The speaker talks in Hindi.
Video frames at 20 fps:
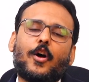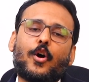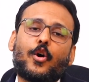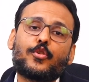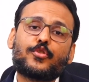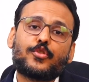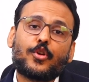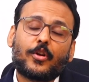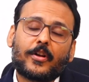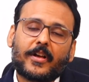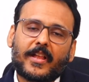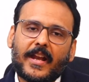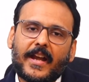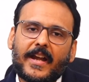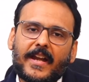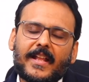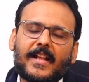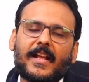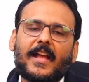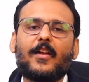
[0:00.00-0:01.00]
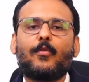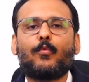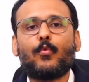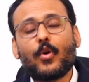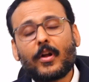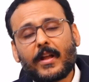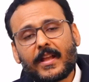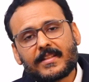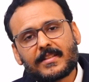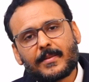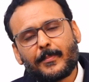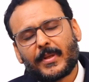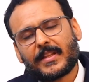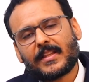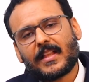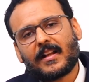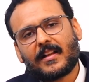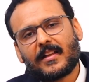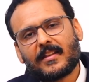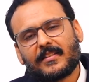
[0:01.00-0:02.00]
और जो ग्रेडिंग है वो कैसे
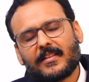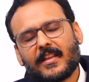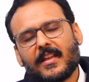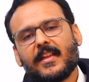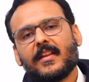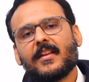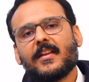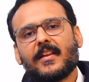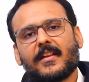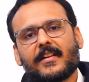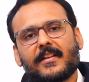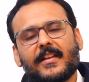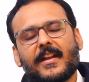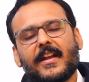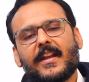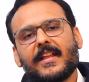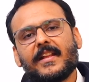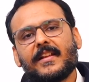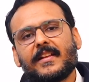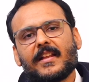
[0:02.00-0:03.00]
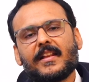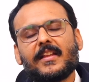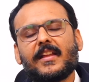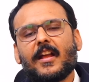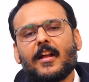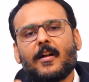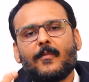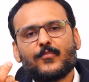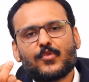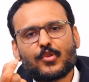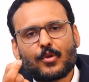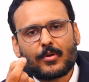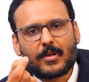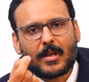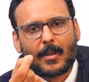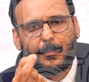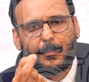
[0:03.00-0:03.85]
पता करते हैं ग्रेडिंग के लिए हम छोटा